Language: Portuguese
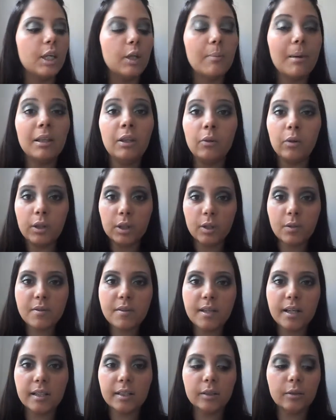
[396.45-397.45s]
E o batom que eu
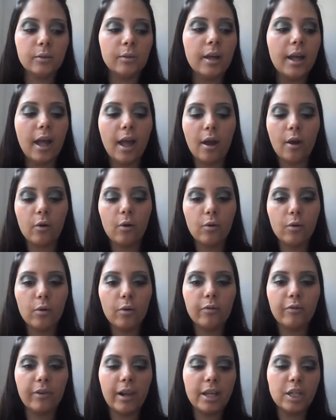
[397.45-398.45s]
tô usando é
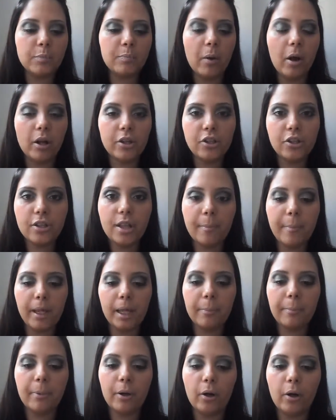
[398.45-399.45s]
o Flash Pot da
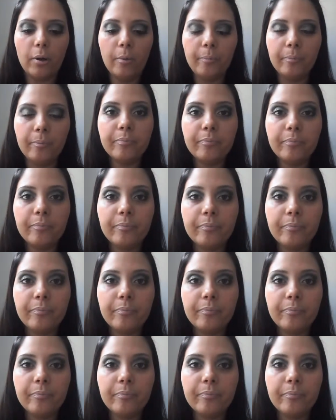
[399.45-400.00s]
MAC Pro.